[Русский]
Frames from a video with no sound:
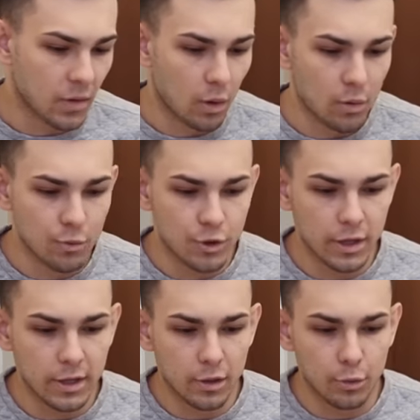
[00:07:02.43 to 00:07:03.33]
но
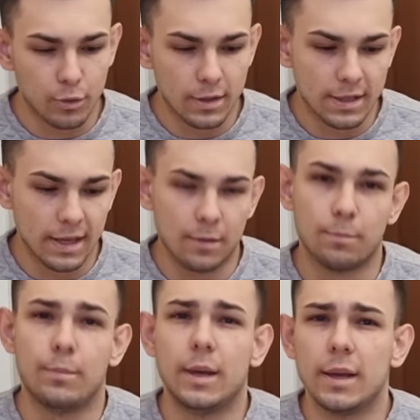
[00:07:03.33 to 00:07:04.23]
уже на
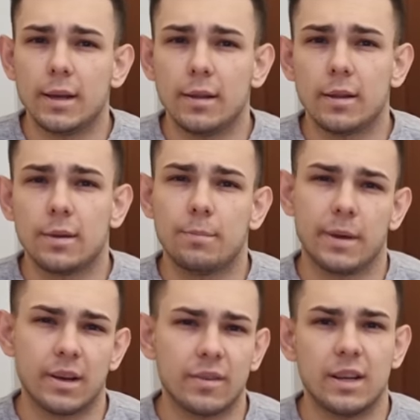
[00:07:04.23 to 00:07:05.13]
Туркестан белый,
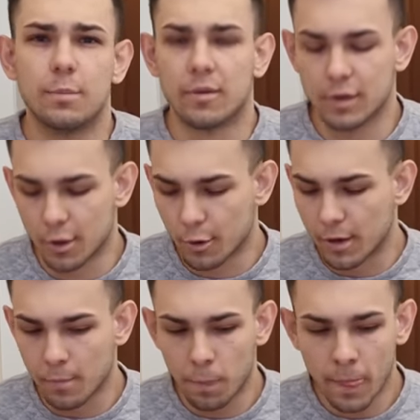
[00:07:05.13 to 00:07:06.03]
первый либо
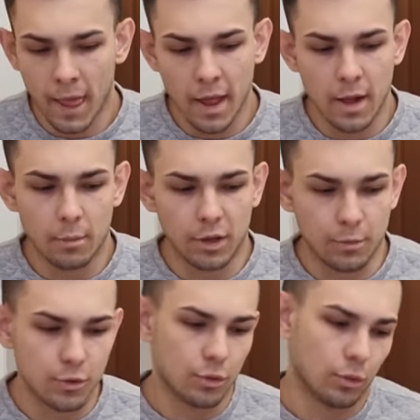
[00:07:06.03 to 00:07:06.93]
второй.
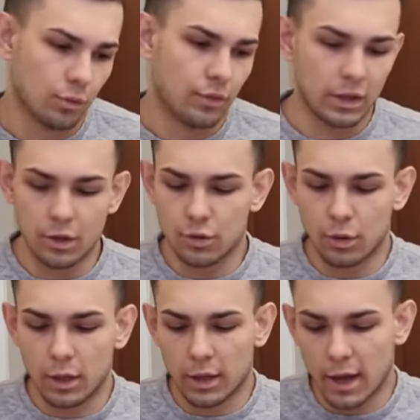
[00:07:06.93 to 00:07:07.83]
Потому что, ну, видно, что
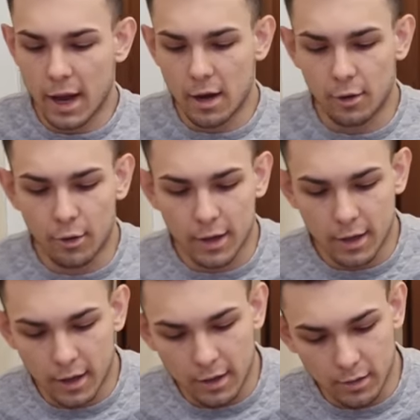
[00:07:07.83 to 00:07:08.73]
она такая
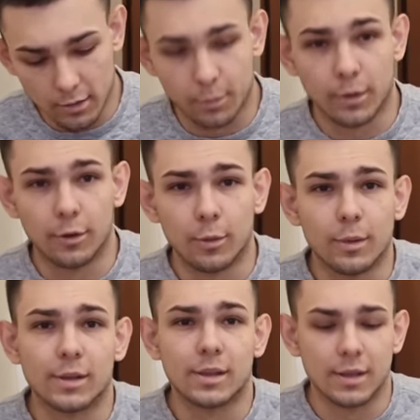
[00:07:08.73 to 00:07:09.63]
легонькая на подъем,
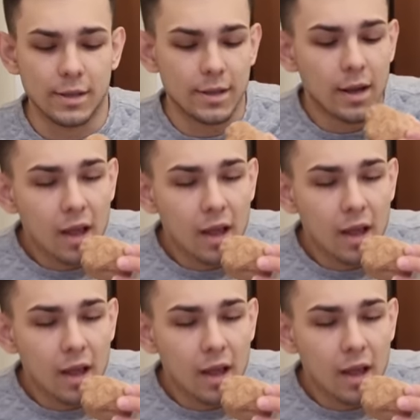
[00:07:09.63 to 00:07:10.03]
так сказать.